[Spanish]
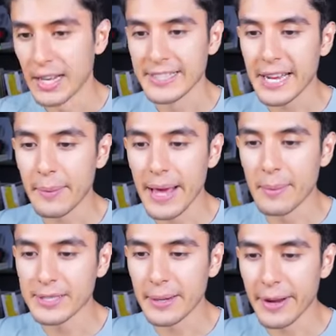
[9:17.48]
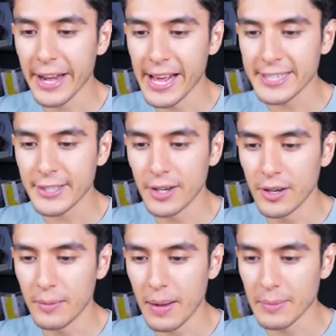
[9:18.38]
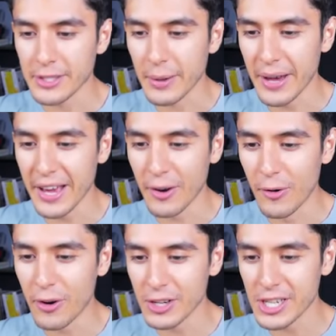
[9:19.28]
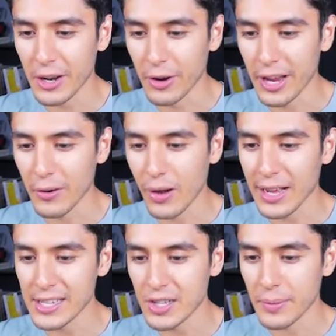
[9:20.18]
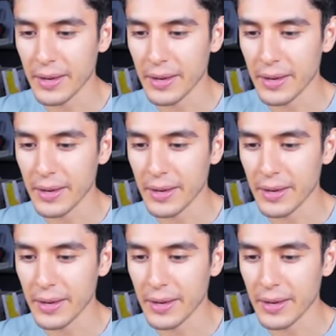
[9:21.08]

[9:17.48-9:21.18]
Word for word: Así que vayamos a abrir esto. Vamos a ver un coche. Oiga, no alcanzo a